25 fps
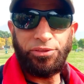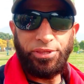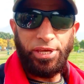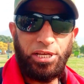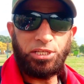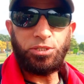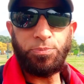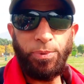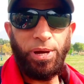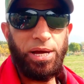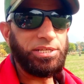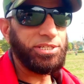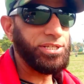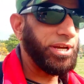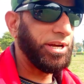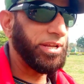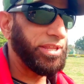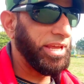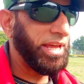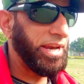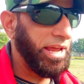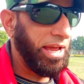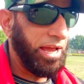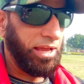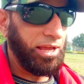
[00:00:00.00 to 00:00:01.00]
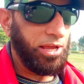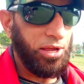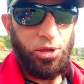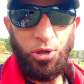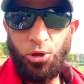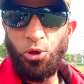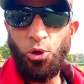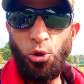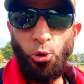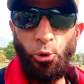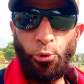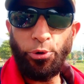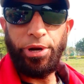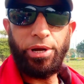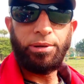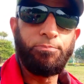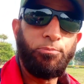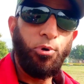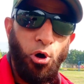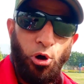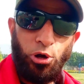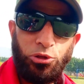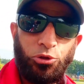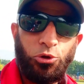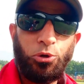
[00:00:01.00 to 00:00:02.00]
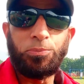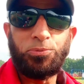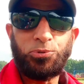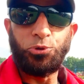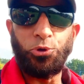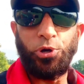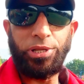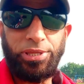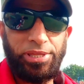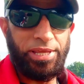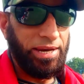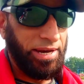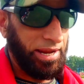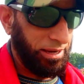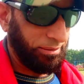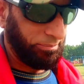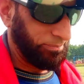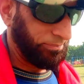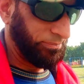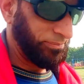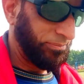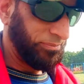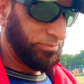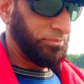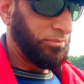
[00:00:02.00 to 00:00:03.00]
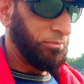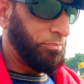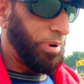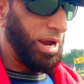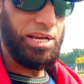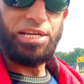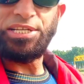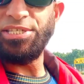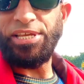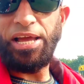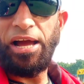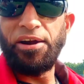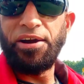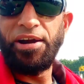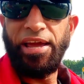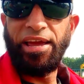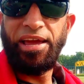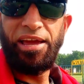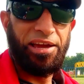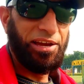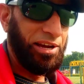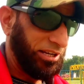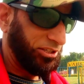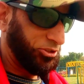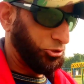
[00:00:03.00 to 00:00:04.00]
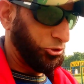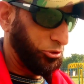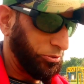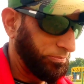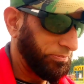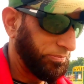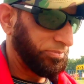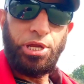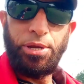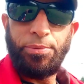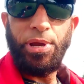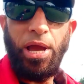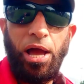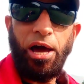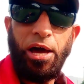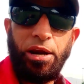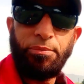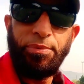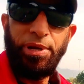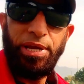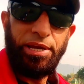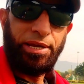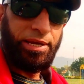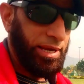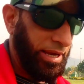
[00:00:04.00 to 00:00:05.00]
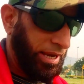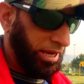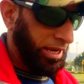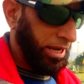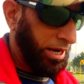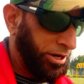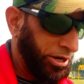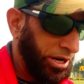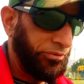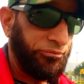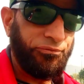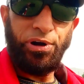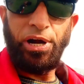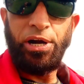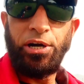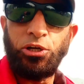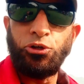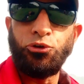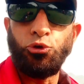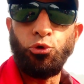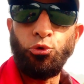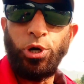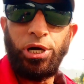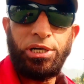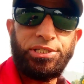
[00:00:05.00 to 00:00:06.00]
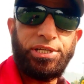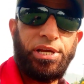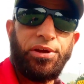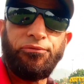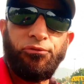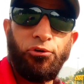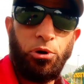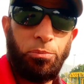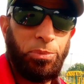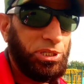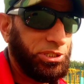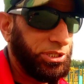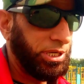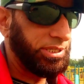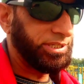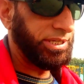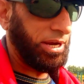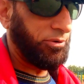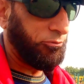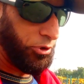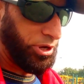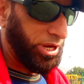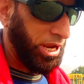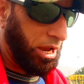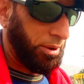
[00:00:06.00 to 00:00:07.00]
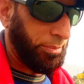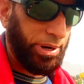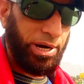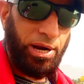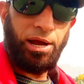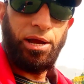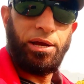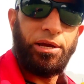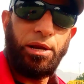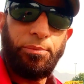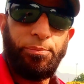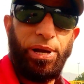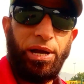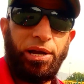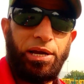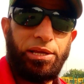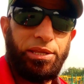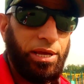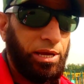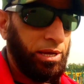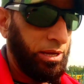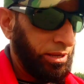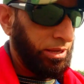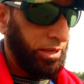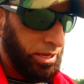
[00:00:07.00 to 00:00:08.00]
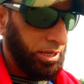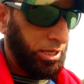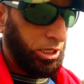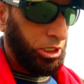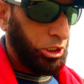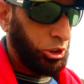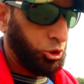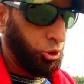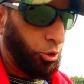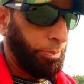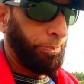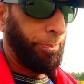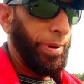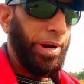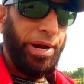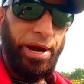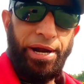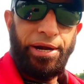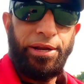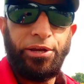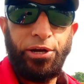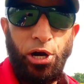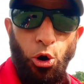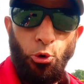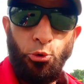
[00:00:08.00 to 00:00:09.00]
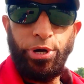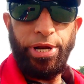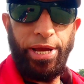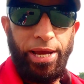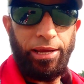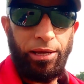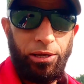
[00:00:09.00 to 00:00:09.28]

आज तेईस मार्च का दिन है और एक बहुत खूबसूरत दिन है पाकिस्तान डे है आज जितने भी आर्मी के डिफरेंट यूनिट है फॉर्मेशन है वो यहाँ पर आकर बाकायदा जो परेड ग्राउंड